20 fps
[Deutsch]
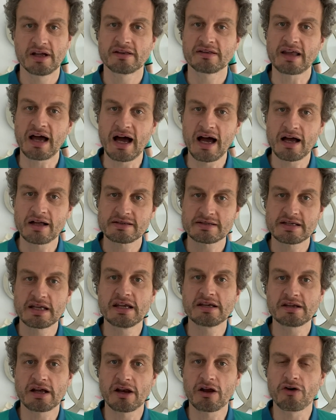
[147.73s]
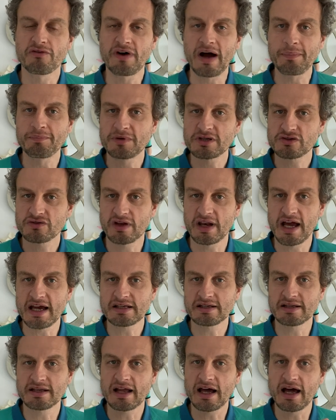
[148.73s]
Da ziele ich darauf ab, dass
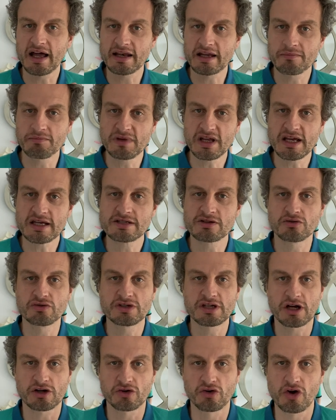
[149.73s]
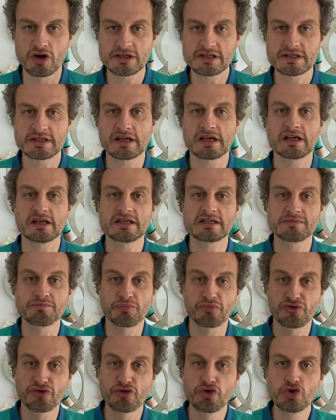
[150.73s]
vielleicht in der Anamnese und Diagnostik, in
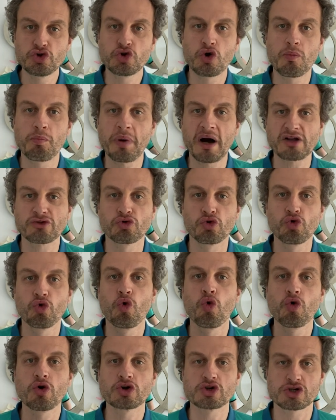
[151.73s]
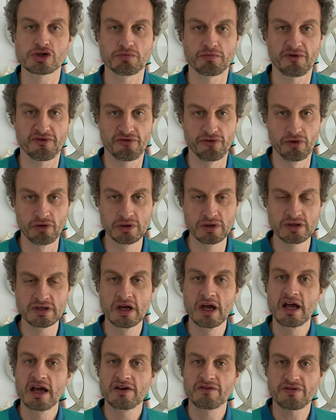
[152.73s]
diesem psychopathologischen Befund,
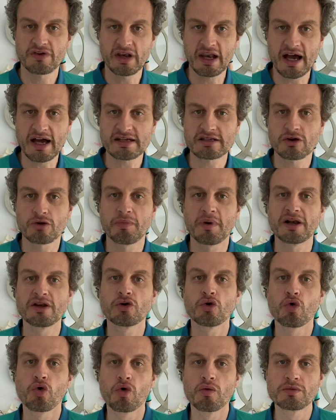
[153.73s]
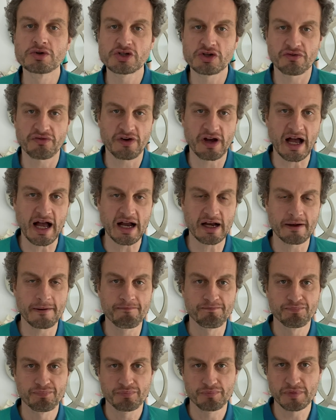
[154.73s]
vielleicht auch mal eine komische Frage
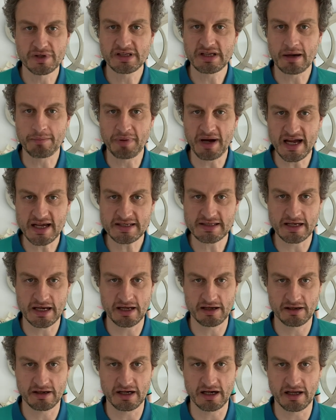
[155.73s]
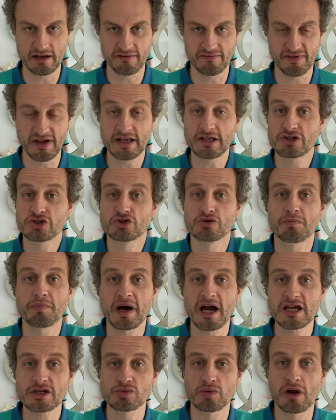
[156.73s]
mit dabei sein kann. Wenn es zum
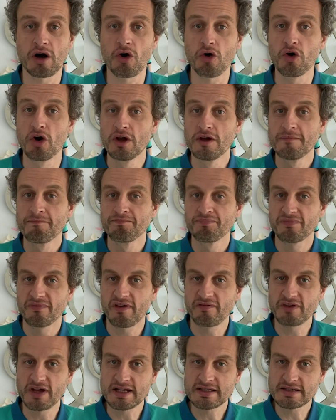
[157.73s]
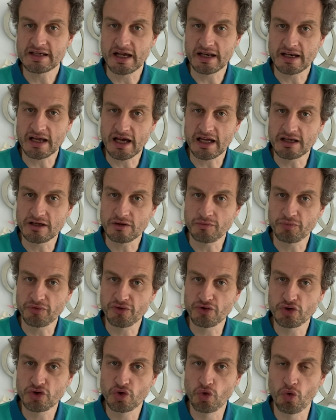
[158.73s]
Beispiel auch, wenn wir jetzt an eine
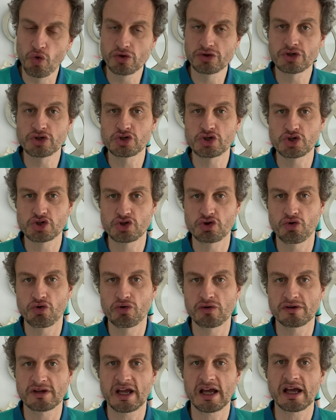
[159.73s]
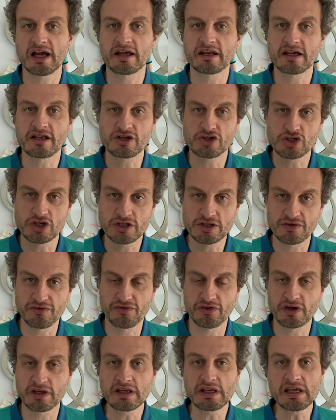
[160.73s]
psychotische Störung denken, an eine
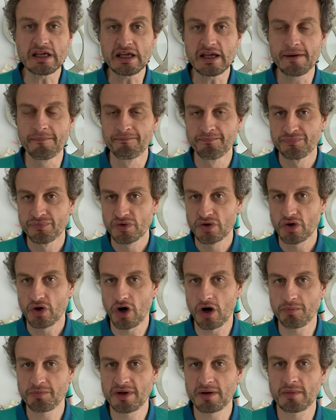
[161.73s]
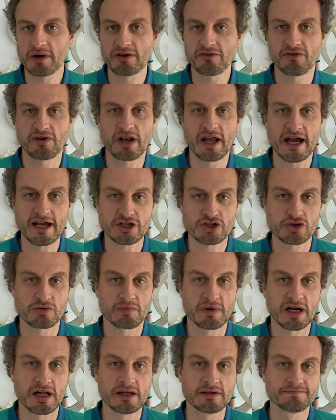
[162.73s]
Schizophrenie, ob jemand vielleicht schon
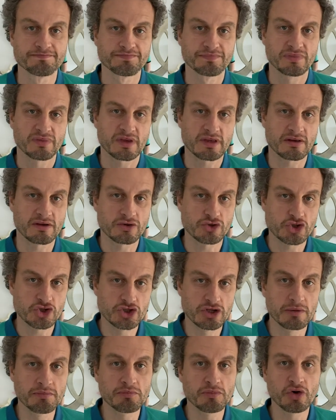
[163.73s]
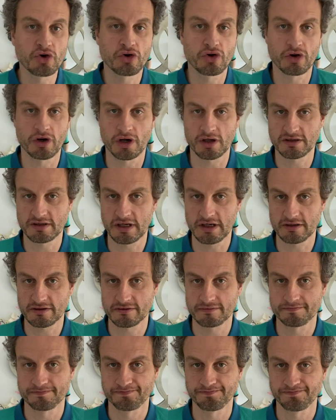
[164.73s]
mal Stimmen gehört
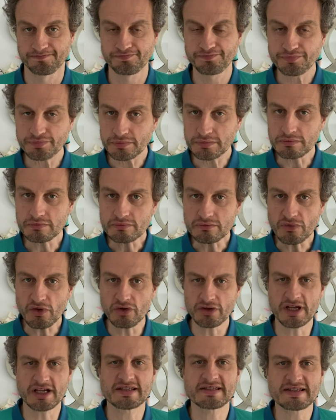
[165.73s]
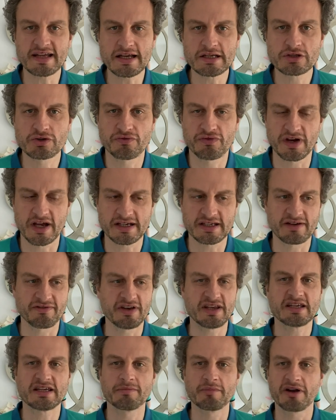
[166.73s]
hat. Und jetzt denkst du vielleicht, ja,
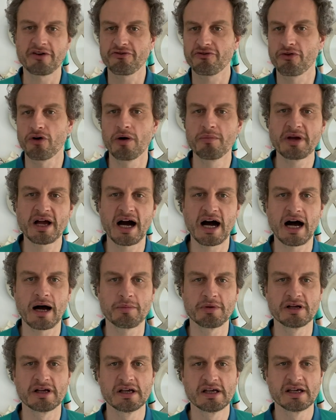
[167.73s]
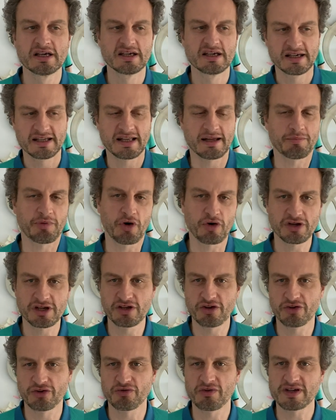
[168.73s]
wenn ich jemanden vor mir habe, dann brauche ich
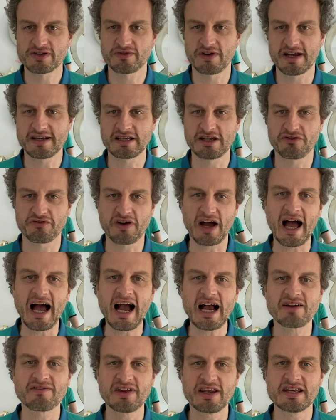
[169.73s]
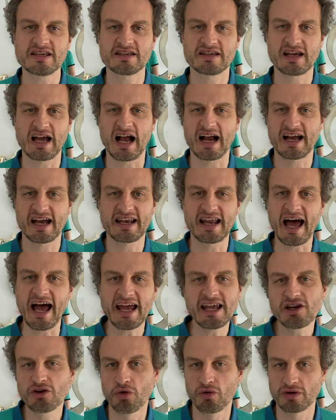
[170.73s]
ihn doch sowas vielleicht nicht fragen, wenn ich gar keinen
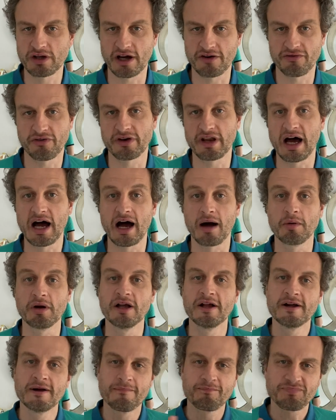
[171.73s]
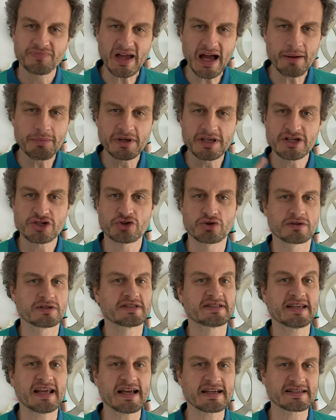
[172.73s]
Eindruck davon habe. Da bin ich schon
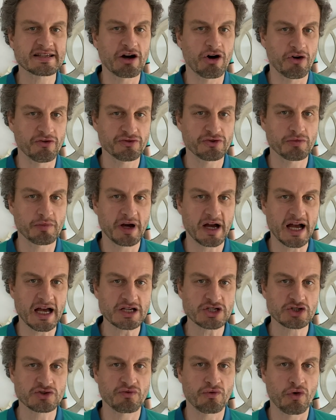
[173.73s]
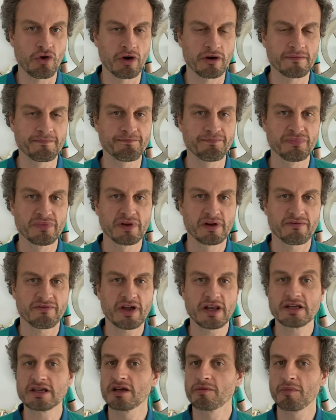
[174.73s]
sehr, sehr oft überrascht worden,
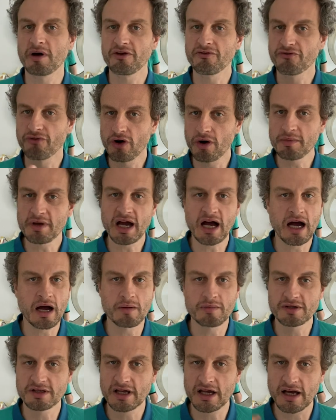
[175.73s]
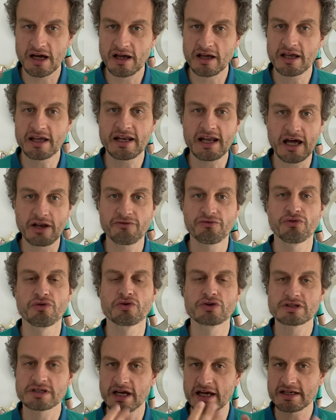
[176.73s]
wenn ich jemanden vor mir habe, der in
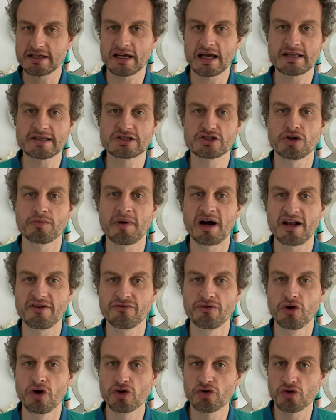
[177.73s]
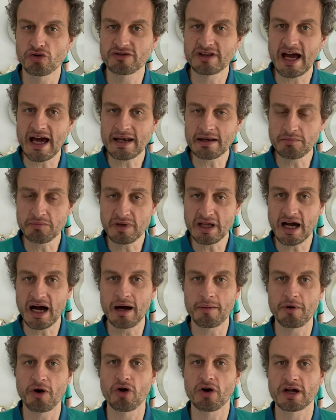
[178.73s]
Anführungszeichen ganz normal wirkt und dann mir
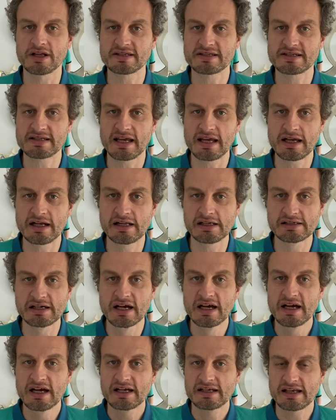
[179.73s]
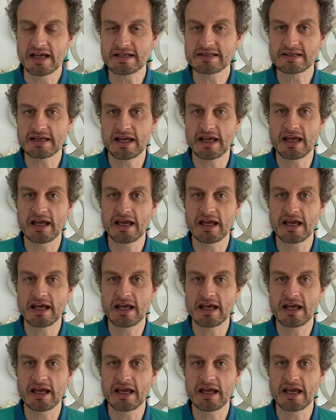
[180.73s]
aber auch erzählt, dass